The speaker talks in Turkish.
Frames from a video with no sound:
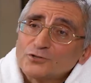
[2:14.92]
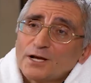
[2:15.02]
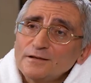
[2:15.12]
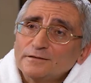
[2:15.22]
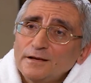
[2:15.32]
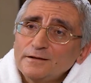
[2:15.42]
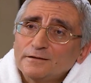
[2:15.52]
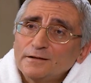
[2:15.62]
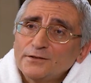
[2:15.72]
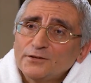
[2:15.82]
Özellikle
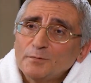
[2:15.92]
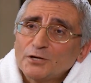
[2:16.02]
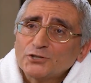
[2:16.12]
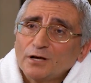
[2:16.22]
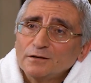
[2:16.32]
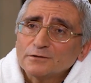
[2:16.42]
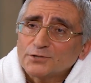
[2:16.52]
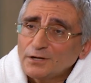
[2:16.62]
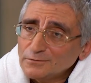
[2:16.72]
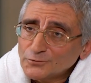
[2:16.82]
ilgilendiğim eşyalar
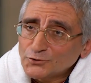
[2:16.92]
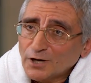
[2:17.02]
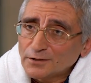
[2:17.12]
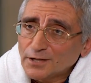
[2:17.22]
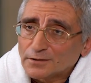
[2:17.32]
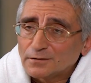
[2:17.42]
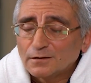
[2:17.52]
ise takılar,